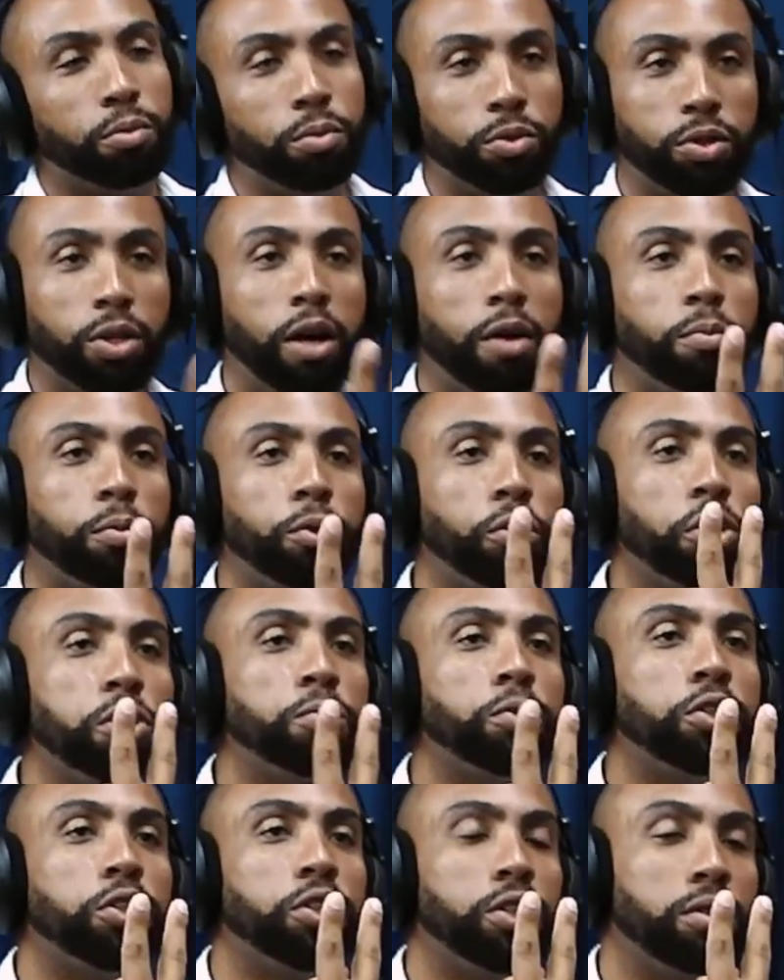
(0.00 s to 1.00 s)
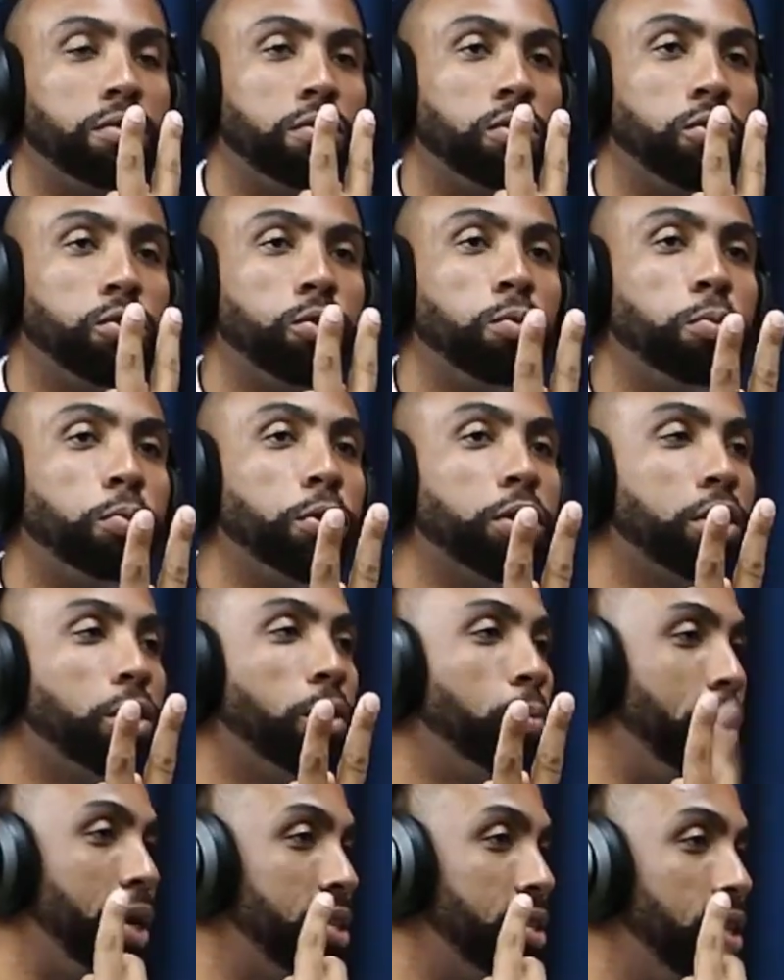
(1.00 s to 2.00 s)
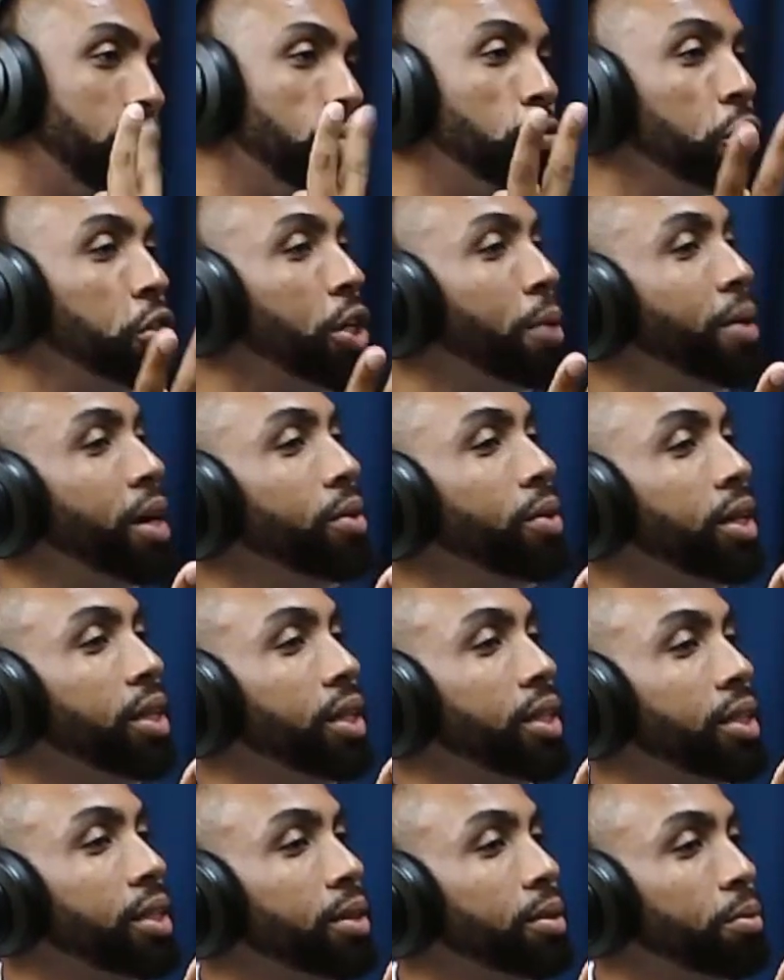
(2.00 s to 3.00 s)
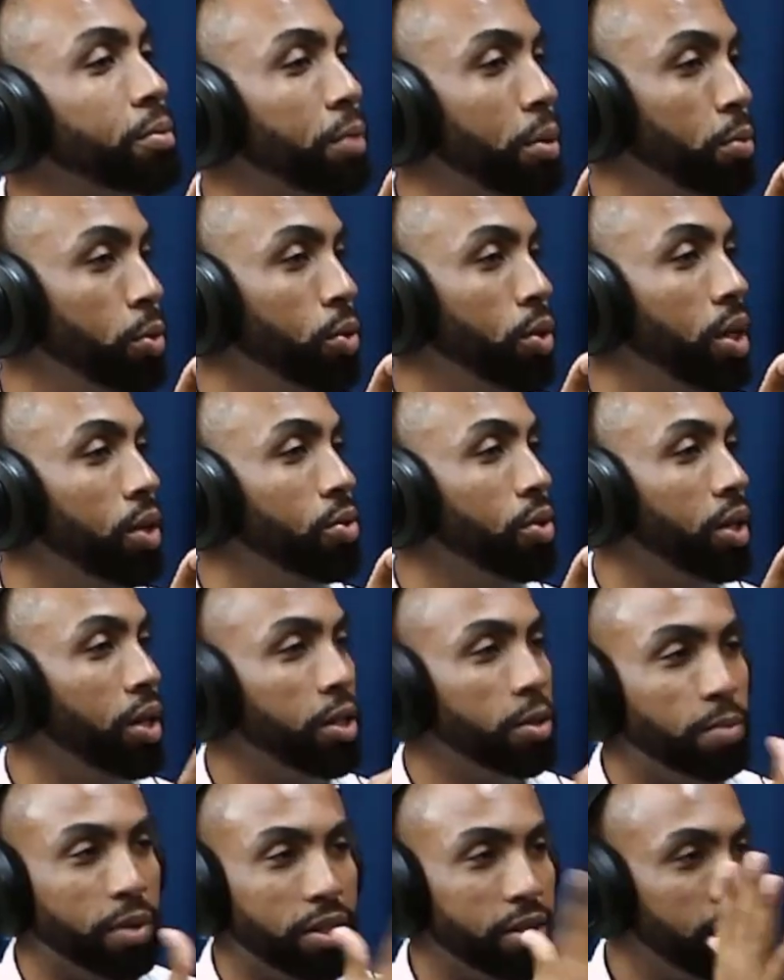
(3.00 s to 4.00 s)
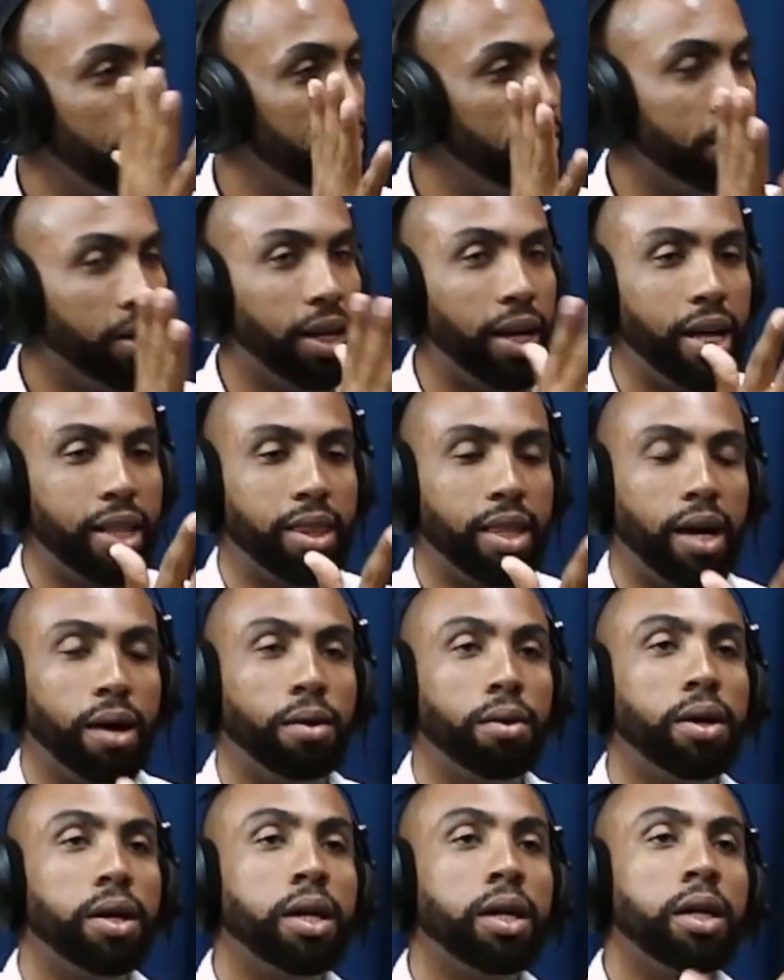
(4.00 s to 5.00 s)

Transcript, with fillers: Estudava por dois motivos. Um, porque eu passei e não fui chamado ainda, para procuradoria específica lá tal.